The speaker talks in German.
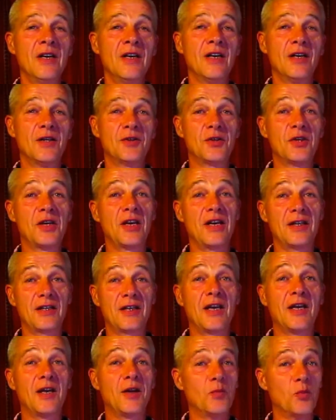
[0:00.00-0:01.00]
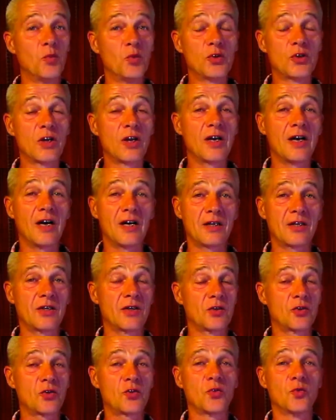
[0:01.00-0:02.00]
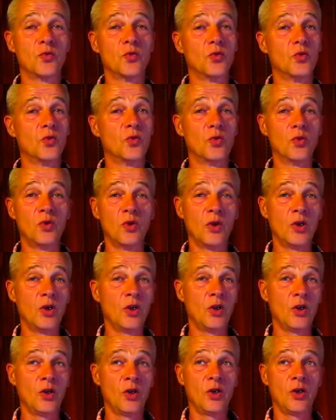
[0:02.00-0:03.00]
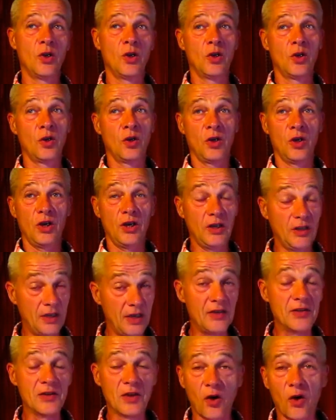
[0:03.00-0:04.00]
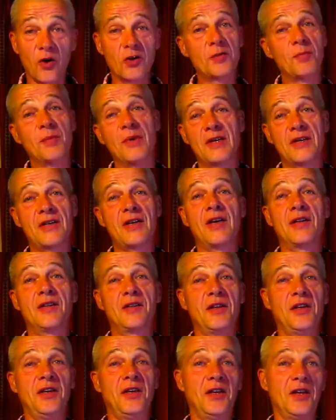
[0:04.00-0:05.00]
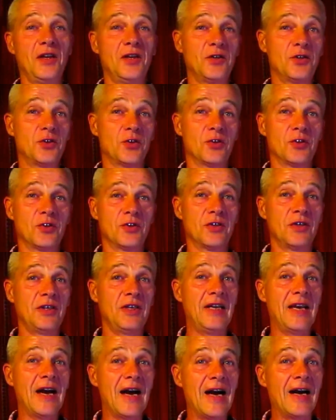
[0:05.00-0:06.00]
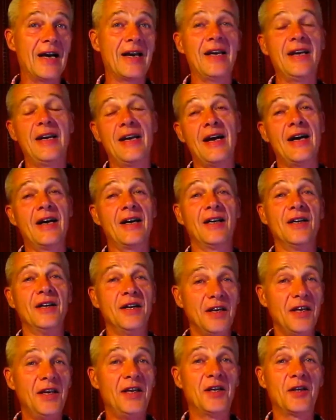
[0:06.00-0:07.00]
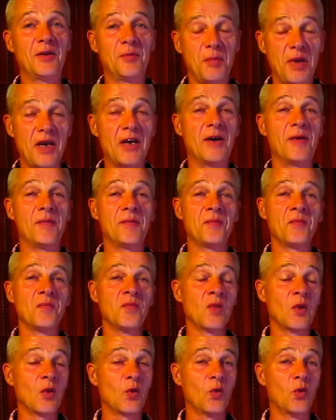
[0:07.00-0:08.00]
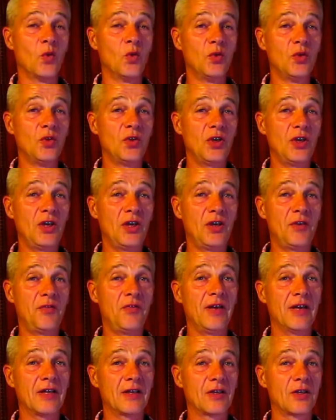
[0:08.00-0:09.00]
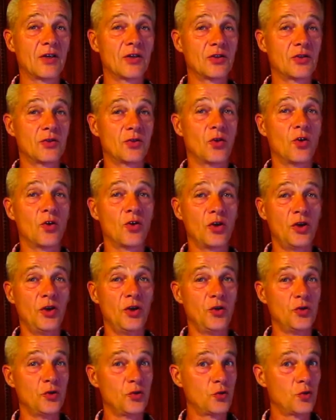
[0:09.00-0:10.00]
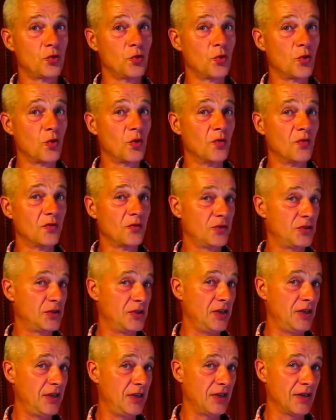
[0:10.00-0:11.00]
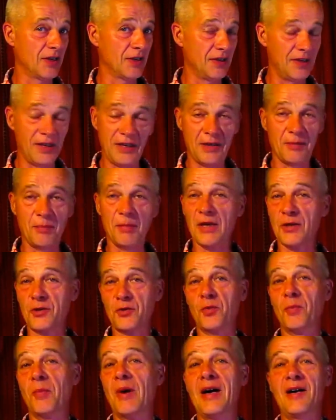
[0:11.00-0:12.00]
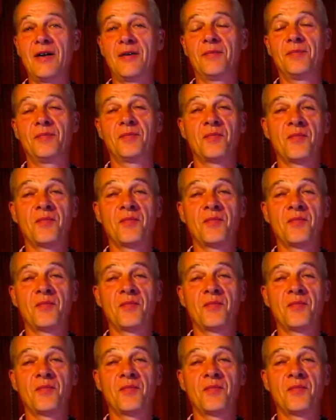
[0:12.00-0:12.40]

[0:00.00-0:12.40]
Also ich hatte einen Muskelkater so in diesem Ausmaß hatte ich ihn schon jahrelang nicht mehr. Und ich werde das auch in Zukunft sicher nicht mehr so machen.